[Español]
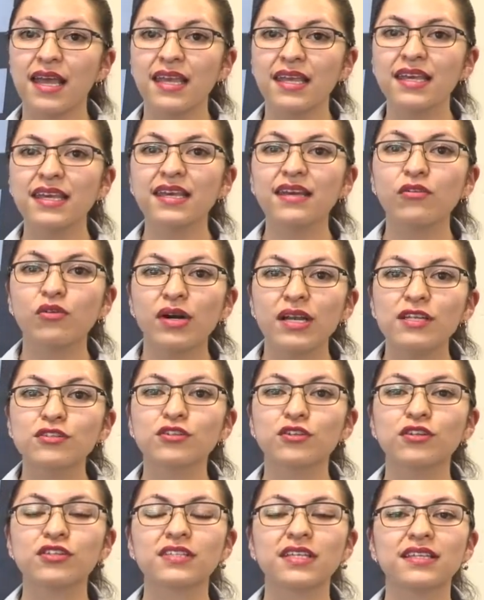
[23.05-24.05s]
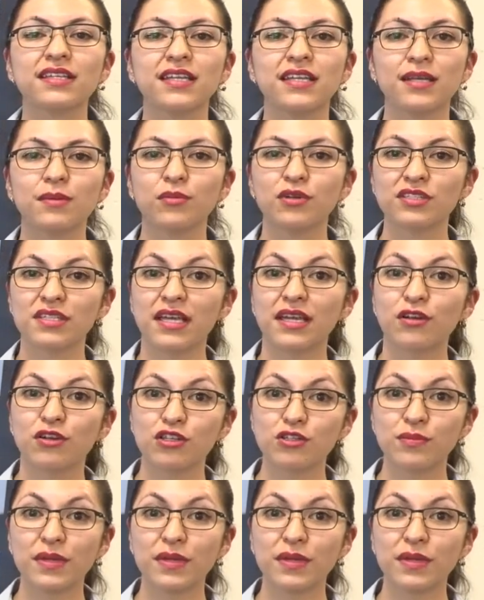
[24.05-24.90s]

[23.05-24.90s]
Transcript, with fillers: y cuáles son los que tenemos en los